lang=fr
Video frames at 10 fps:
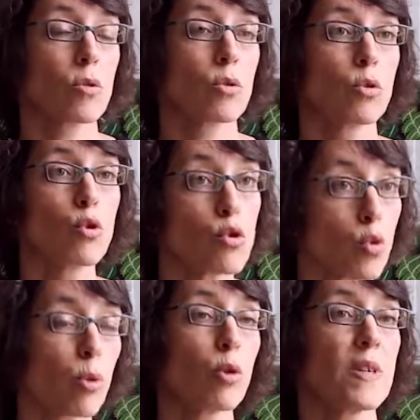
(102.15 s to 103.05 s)
de
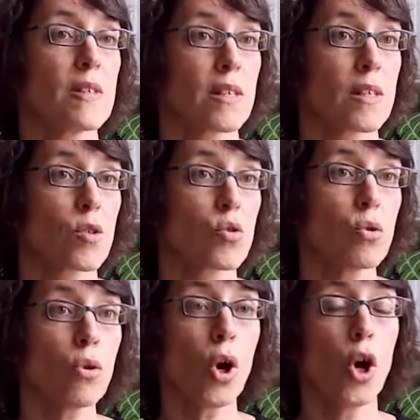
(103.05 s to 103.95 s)
son premier
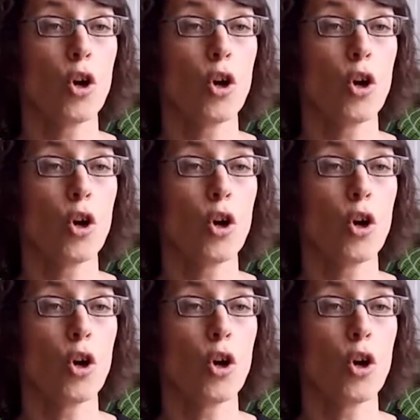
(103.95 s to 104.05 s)
CSE